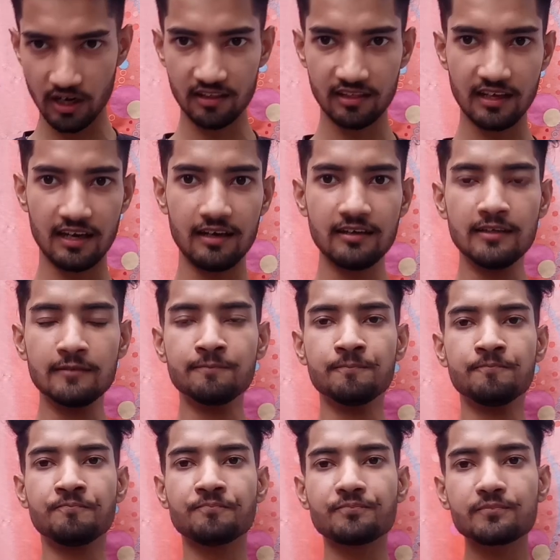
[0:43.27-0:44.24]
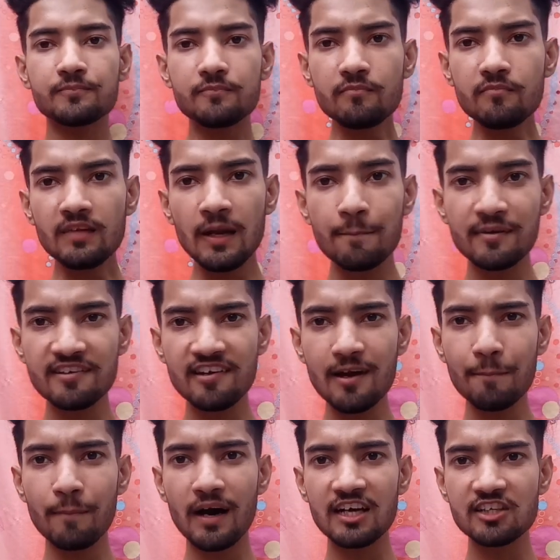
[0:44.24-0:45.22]
करते हैं
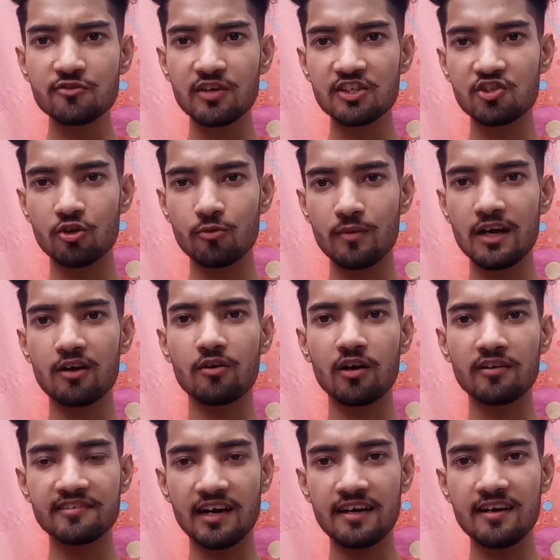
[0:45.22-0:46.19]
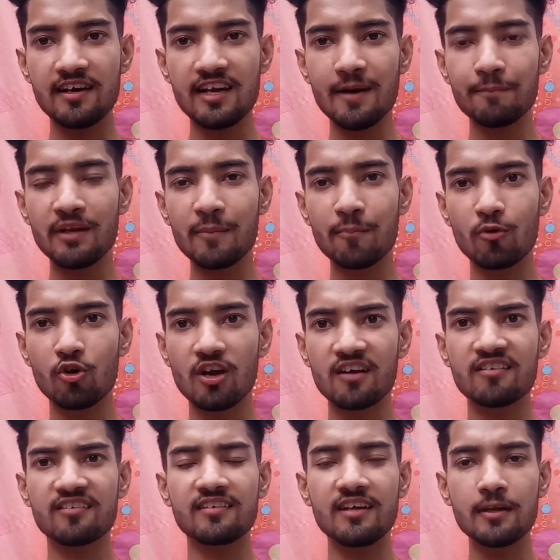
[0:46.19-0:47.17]
पिछले पाँच वर्षों में चाइना ने अपने
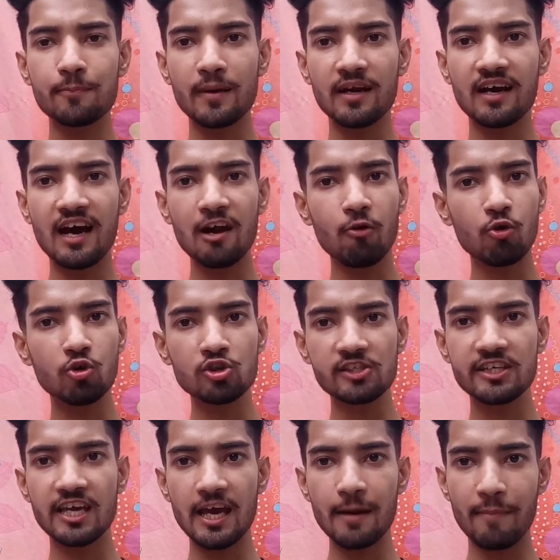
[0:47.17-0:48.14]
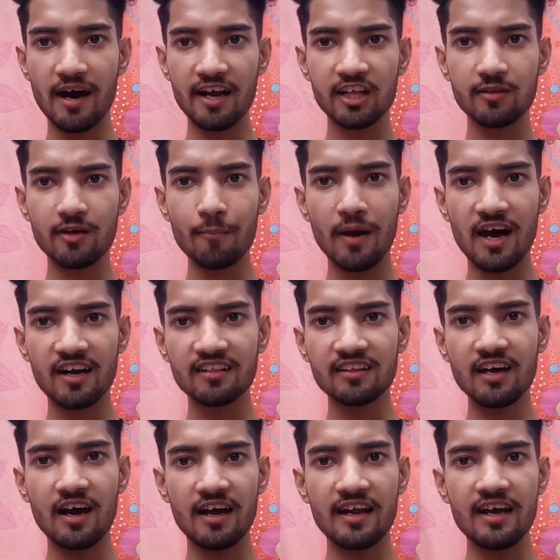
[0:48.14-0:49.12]
प्रोडक्ट्स इस प्रकार लॉन्च किए हैं भारत में
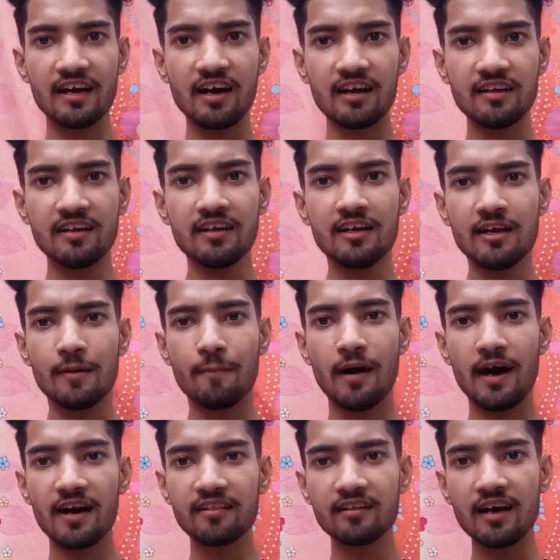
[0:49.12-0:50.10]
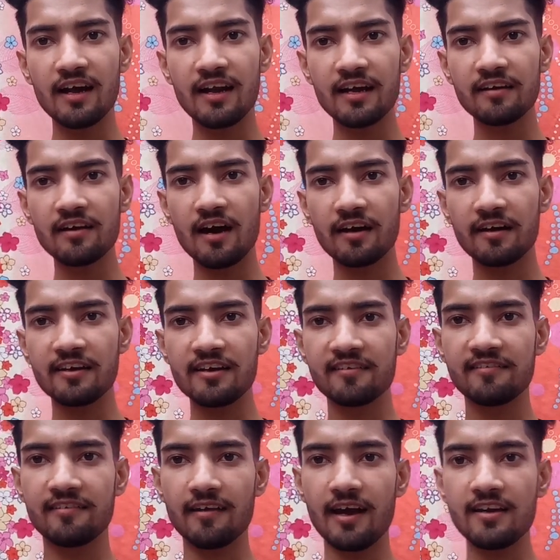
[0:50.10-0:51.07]
भारत का हर एक भारत का हर एक
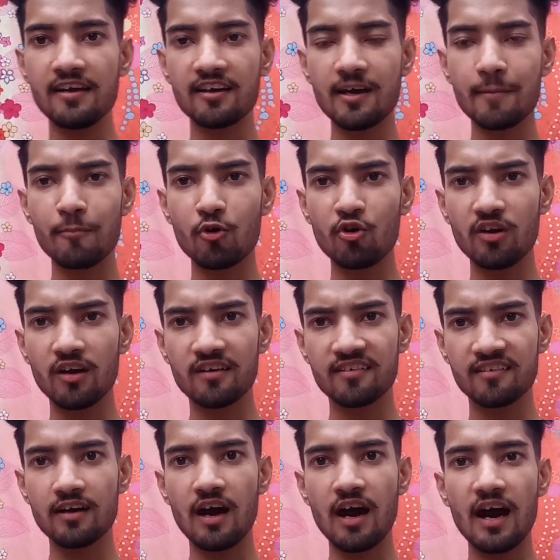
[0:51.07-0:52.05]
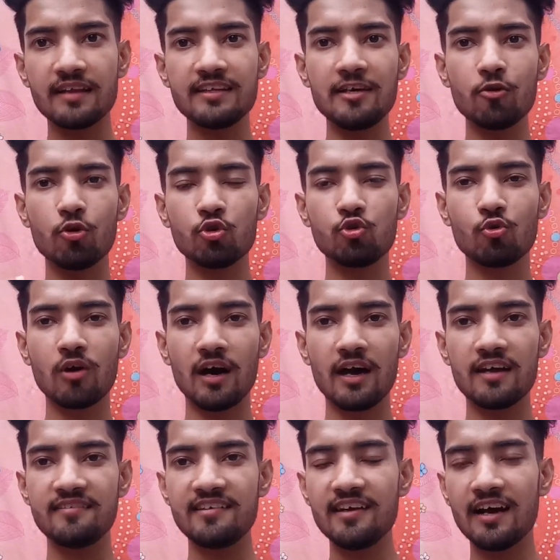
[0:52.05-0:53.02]
नागरिक चाइना के प्रोडक्ट्स का आधीन हो चुका
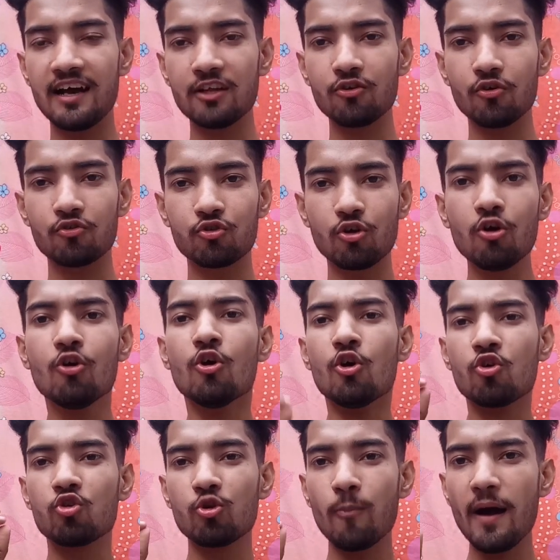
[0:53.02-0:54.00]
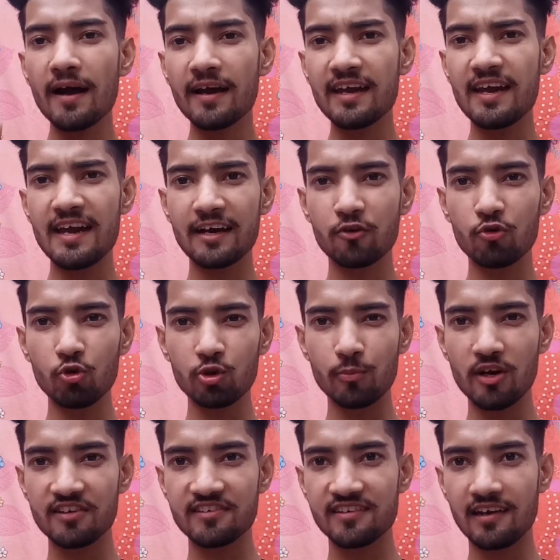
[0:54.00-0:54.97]
है जी हाँ दोस्तों सुबह के एक
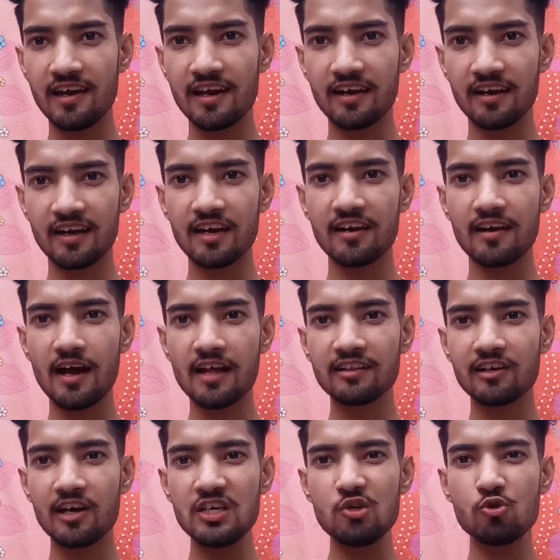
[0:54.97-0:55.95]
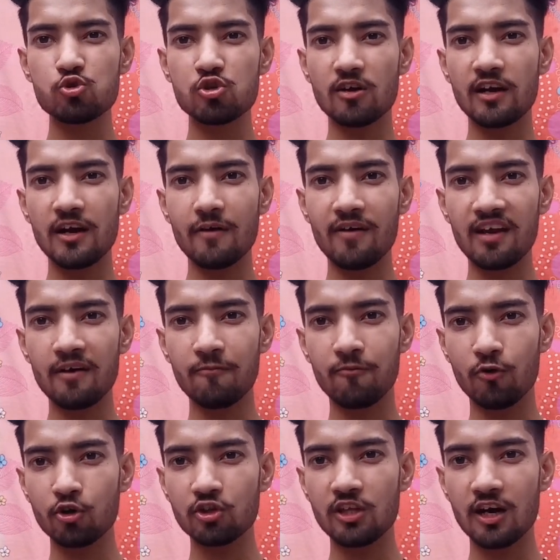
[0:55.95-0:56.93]
टूथब्रश से लेकर के रात के यूज़ करने वाले
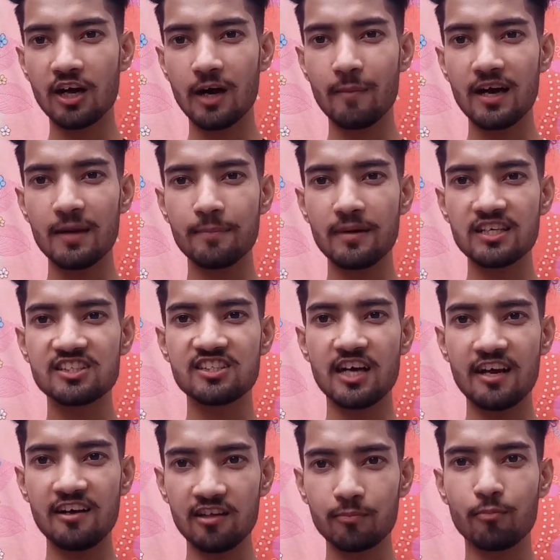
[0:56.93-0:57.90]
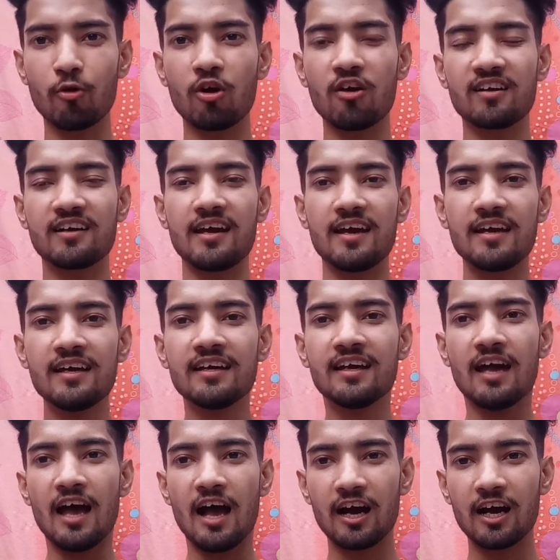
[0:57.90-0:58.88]
फ़ोन तक हमारे पास चाइनीज़ प्रोडक्ट हैं
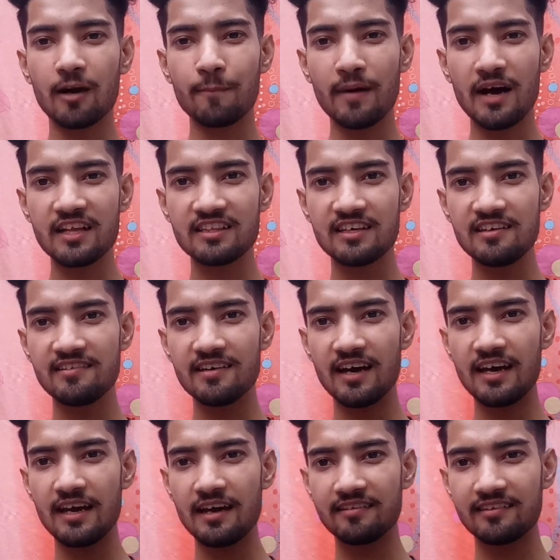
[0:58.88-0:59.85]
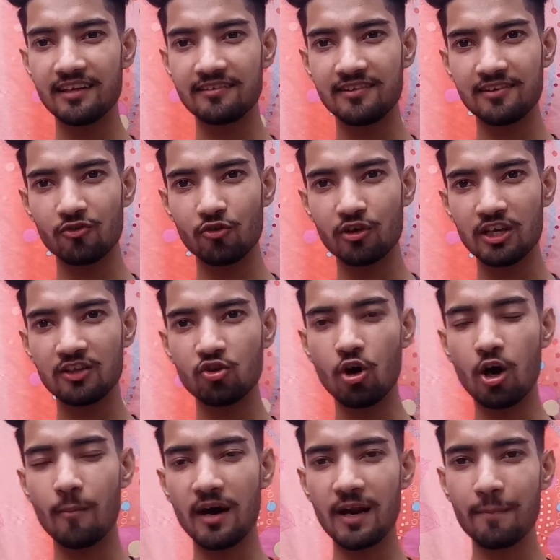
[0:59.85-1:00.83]
अगर बात की जाए ऐसे चीज़ों की
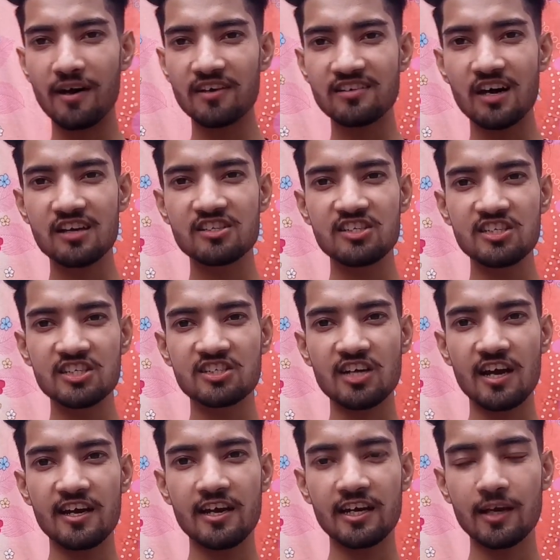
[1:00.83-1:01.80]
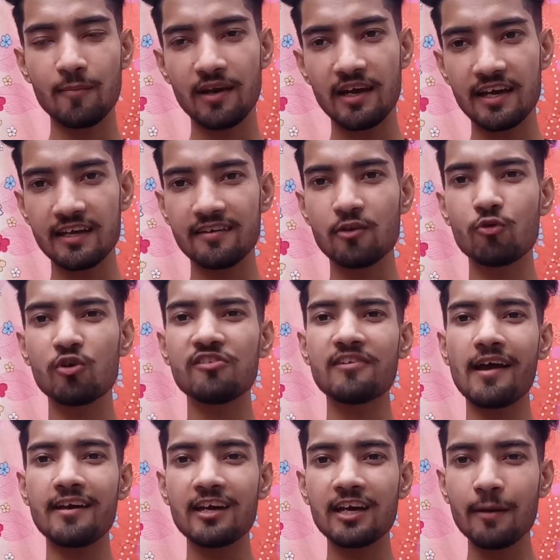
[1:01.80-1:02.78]
तो हमारे पास हर चीज़ चाइना की मिलेगी क्योंकि
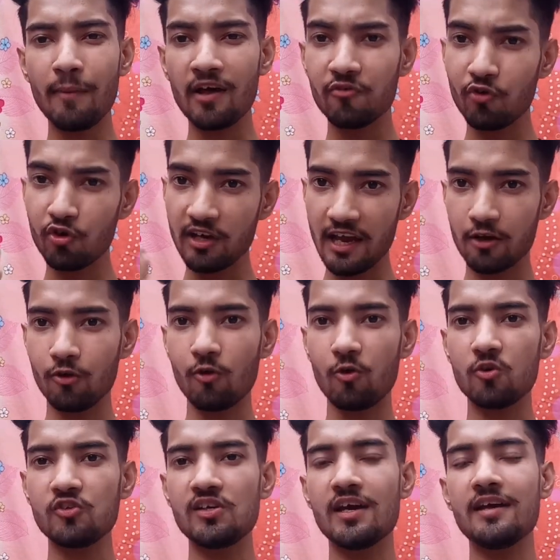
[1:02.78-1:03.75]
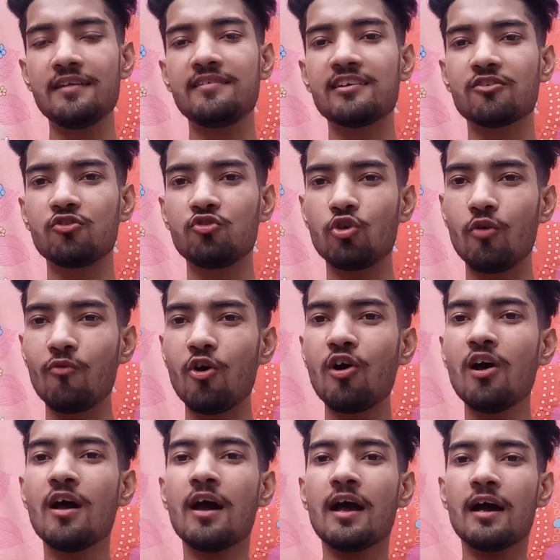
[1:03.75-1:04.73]
चाइना के पास वो टेक्नोलॉजी है जिस जो वो